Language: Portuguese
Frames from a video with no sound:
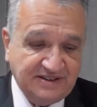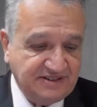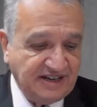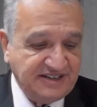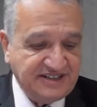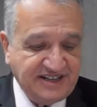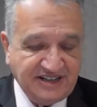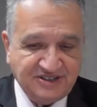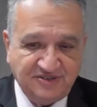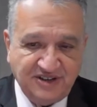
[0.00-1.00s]
a
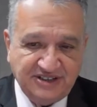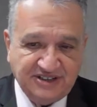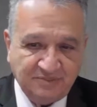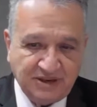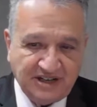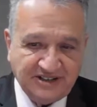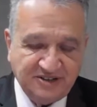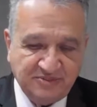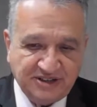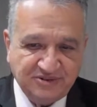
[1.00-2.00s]
enquete feita pela
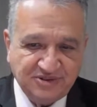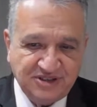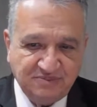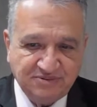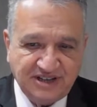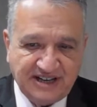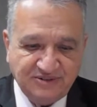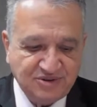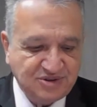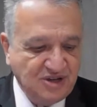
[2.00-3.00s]
Câmara dos
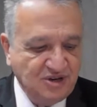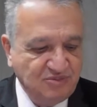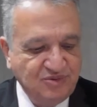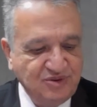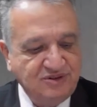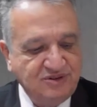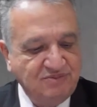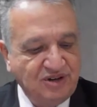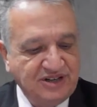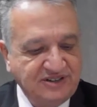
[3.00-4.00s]
Deputados, muito
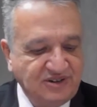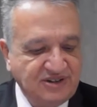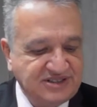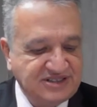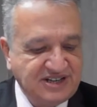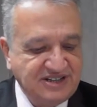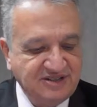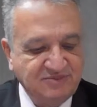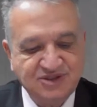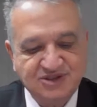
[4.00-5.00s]
embora nós
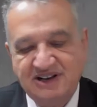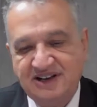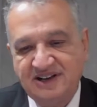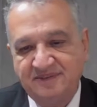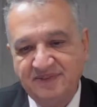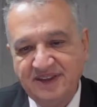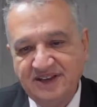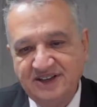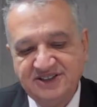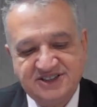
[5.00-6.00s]
tenhamos lá
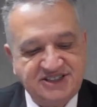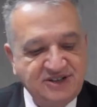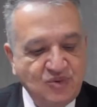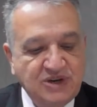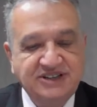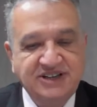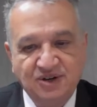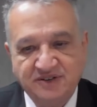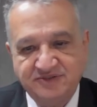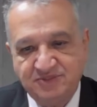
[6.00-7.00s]

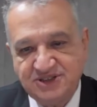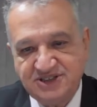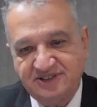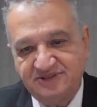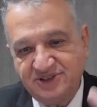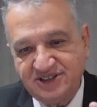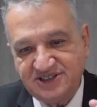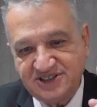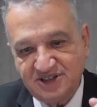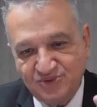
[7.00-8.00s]
59%,
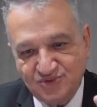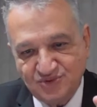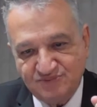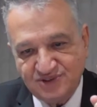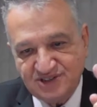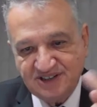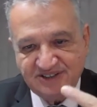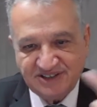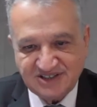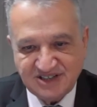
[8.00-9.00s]
crescemos 1%,
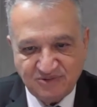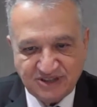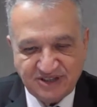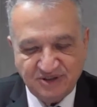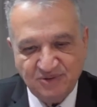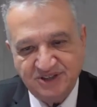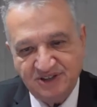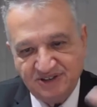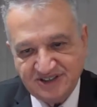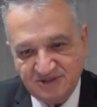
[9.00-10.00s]
era 58%,
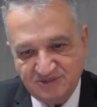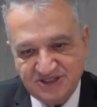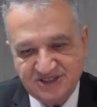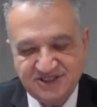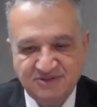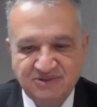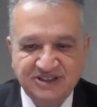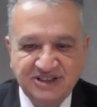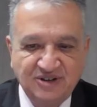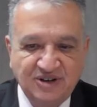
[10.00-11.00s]
agora estamos em
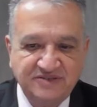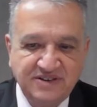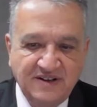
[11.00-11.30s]
59%,